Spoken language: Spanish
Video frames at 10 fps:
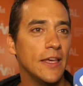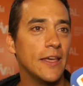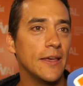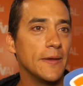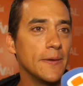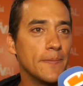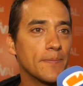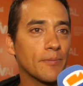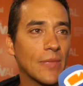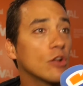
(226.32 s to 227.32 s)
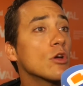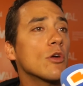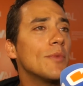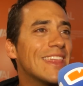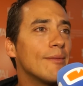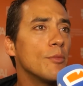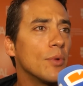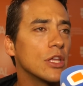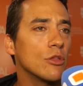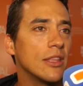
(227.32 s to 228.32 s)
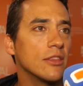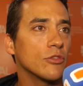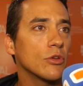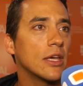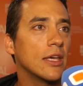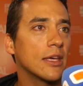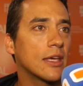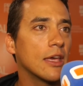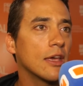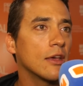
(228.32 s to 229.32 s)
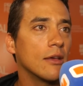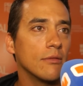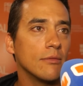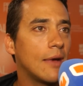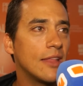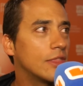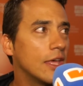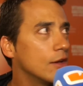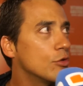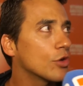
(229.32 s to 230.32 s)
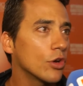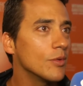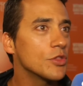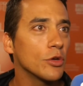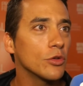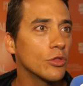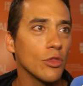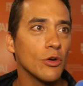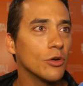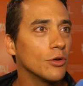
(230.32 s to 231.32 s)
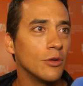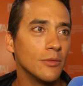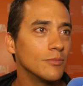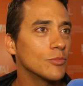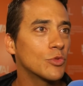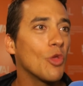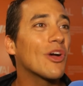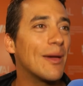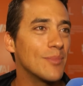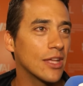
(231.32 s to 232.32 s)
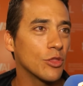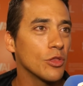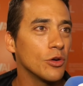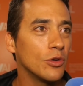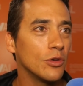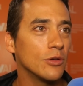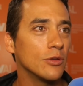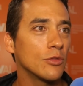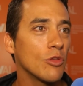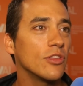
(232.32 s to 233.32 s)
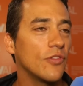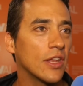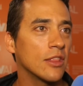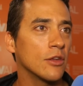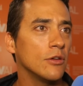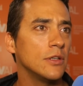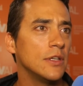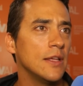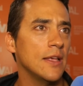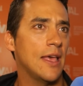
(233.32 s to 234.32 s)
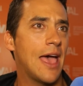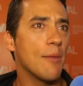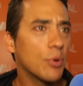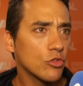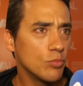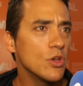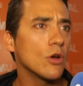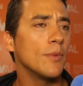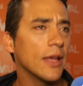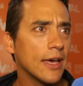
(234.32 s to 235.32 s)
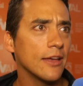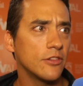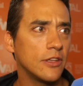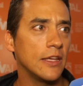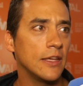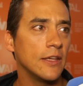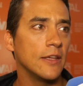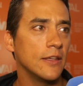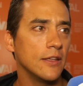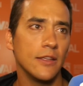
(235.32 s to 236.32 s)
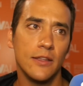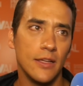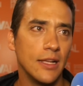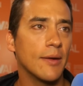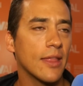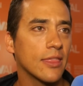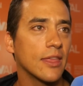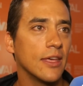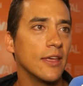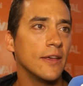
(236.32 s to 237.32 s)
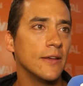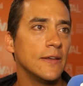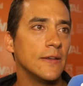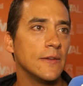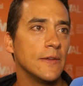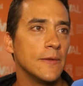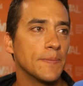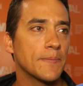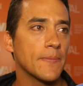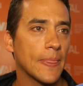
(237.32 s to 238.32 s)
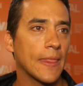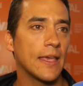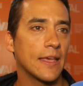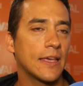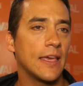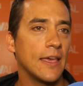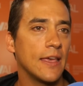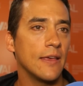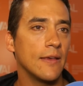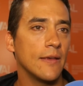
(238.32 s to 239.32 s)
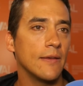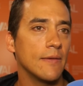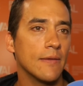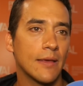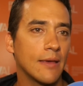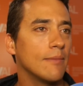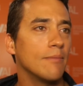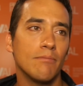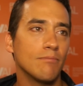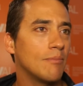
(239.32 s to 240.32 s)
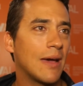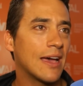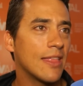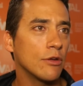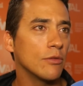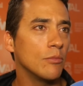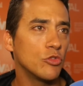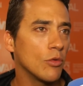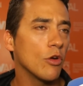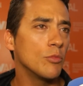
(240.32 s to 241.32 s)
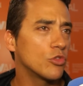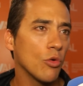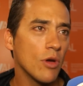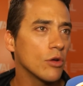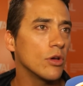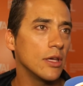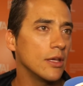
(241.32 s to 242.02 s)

Eh, es lo que comentaba un poquito antes, ¿no? Que, ante un cronómetro todo, todo cambia, todo, todo es diferente, ¿no? Hay pruebas muy complejas y la verdad que que, van a dar mucho, mucho juego y,